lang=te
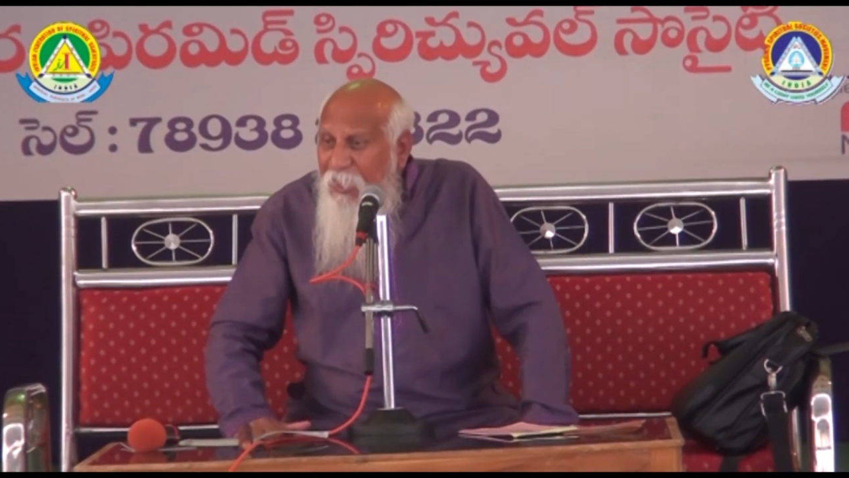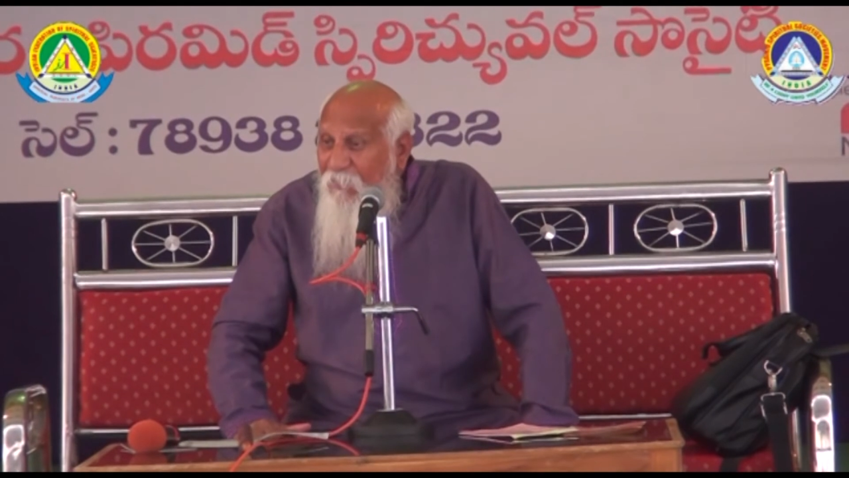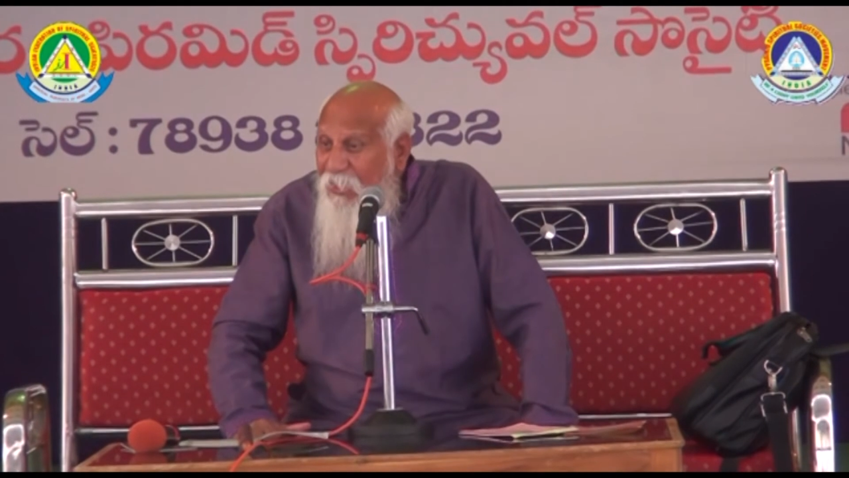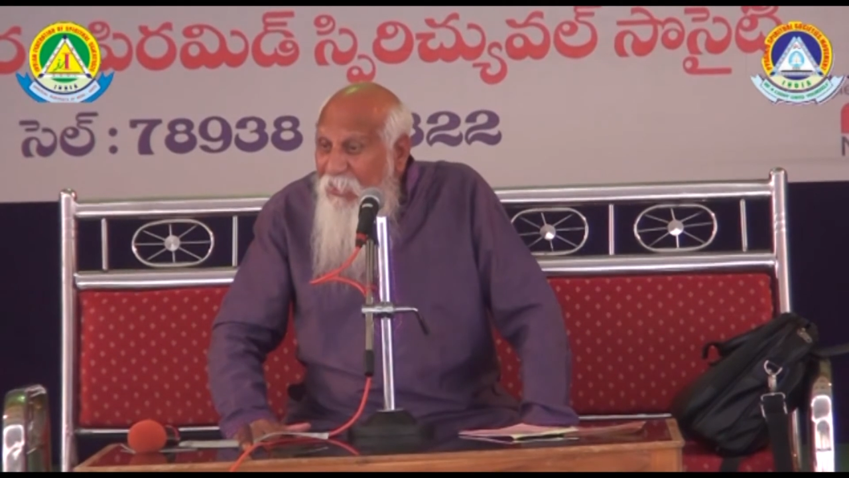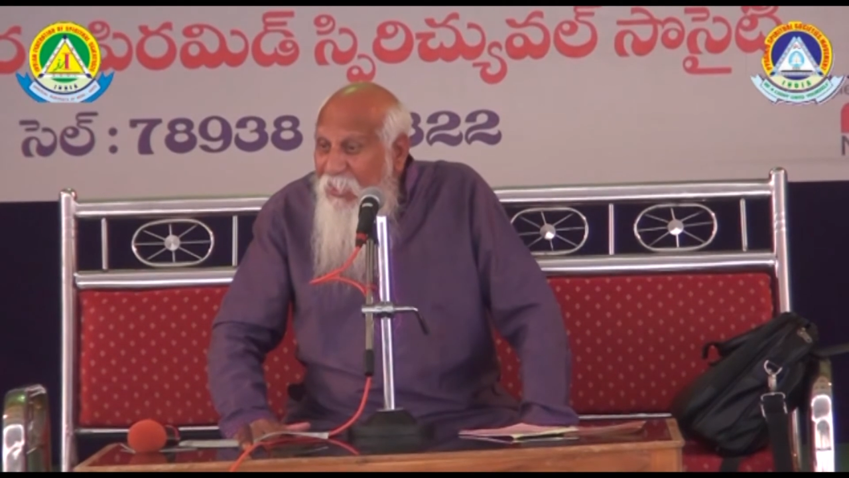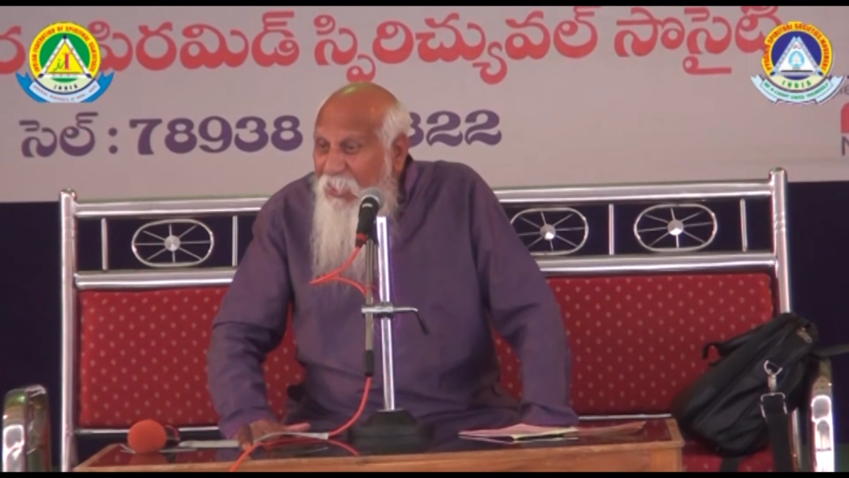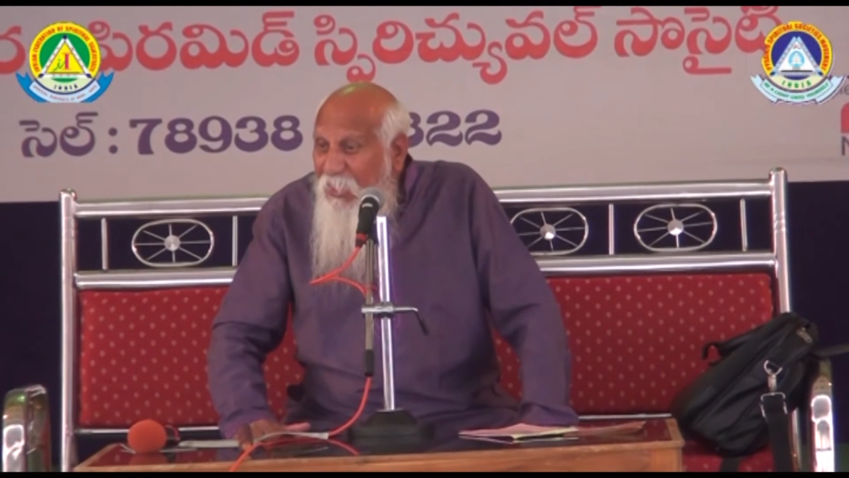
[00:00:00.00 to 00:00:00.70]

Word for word: ఏమైంది